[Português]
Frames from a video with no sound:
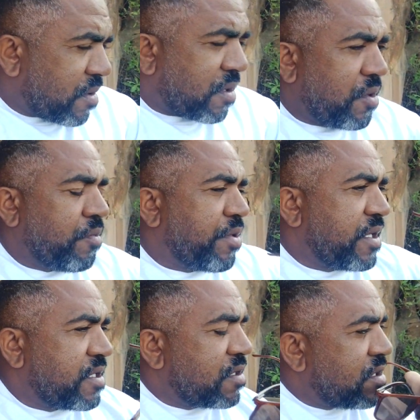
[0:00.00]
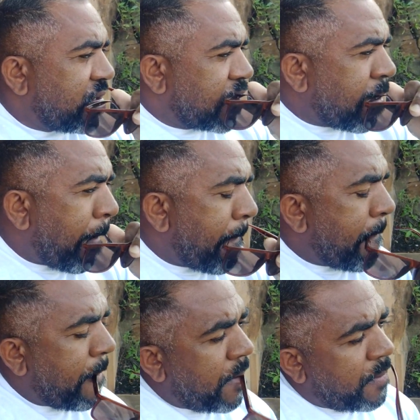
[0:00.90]
Que eu não preciso disso.
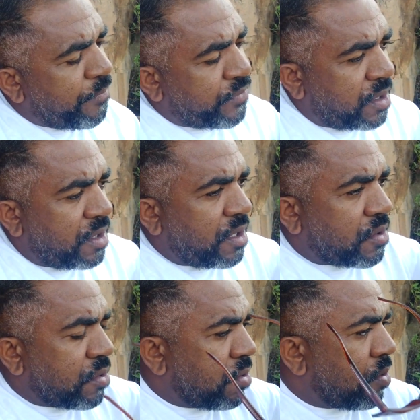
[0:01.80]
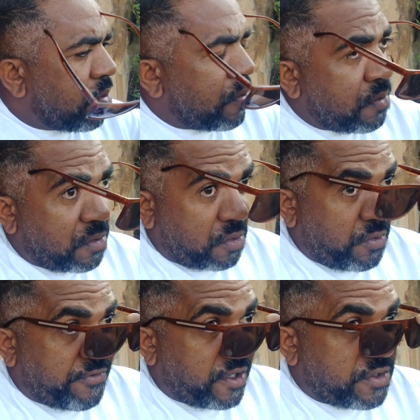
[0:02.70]
E nem tô com
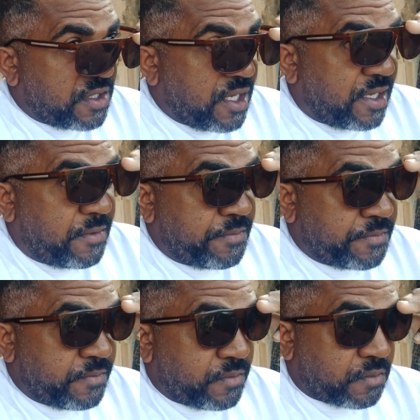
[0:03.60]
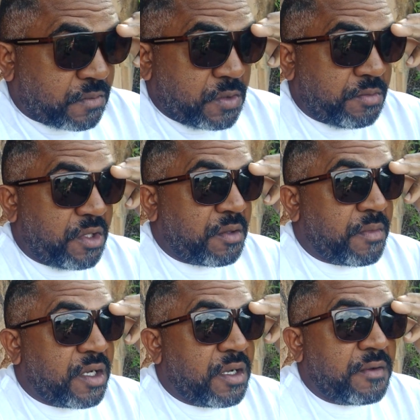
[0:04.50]
falsidade. Minha
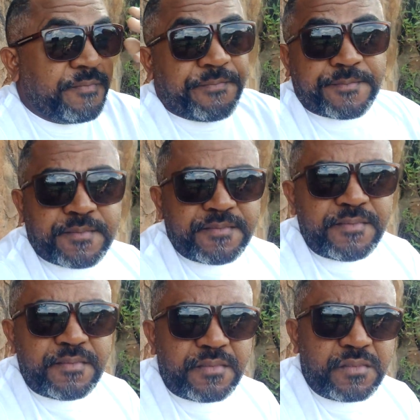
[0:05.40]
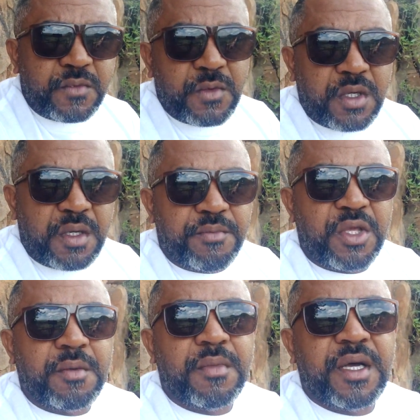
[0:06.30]
irmã. Minha
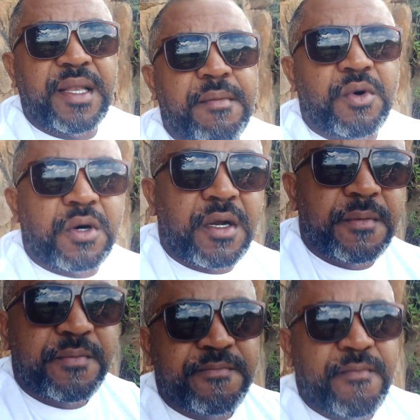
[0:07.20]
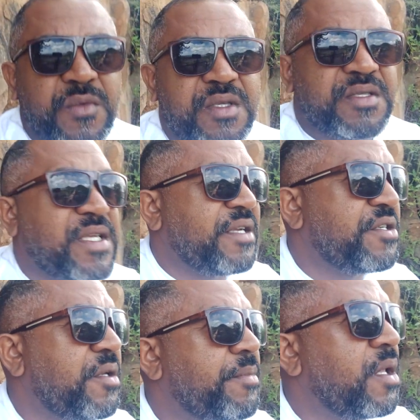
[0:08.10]
irmã, ela mora em
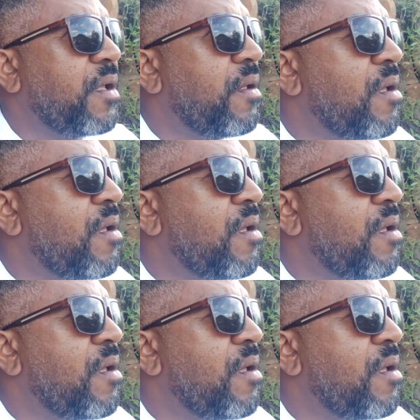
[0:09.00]
Sergipe, né?